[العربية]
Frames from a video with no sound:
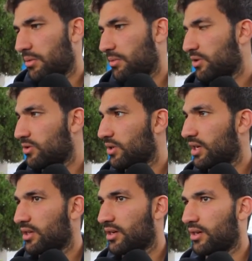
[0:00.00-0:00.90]
بيان سور
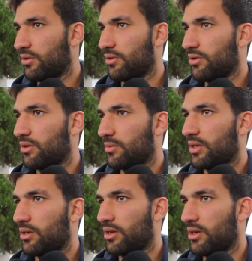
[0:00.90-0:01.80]
خاطر لونترونور
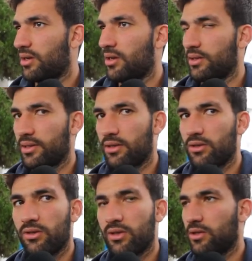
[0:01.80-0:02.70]
معناها
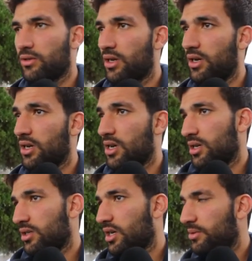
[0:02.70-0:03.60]
سيليكسيونور ناسيونال
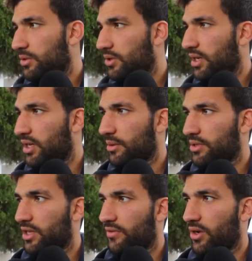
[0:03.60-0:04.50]
ان شاء الله باش نمشيو غاديك باش
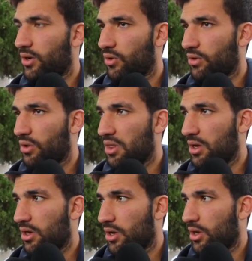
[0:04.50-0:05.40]
ندافعوا على حظوظنا
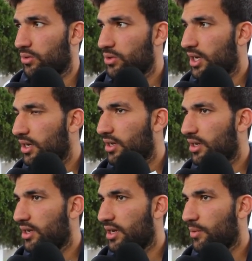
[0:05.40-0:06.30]
وان شاء
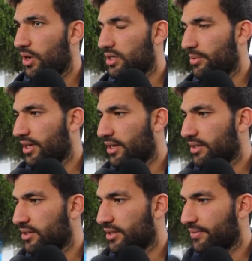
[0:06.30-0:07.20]
الله نعملوا حاجه باهيه غادي
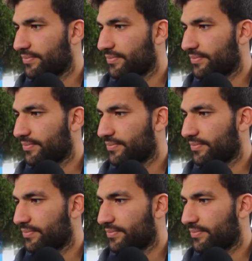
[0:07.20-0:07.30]
ان شاء الله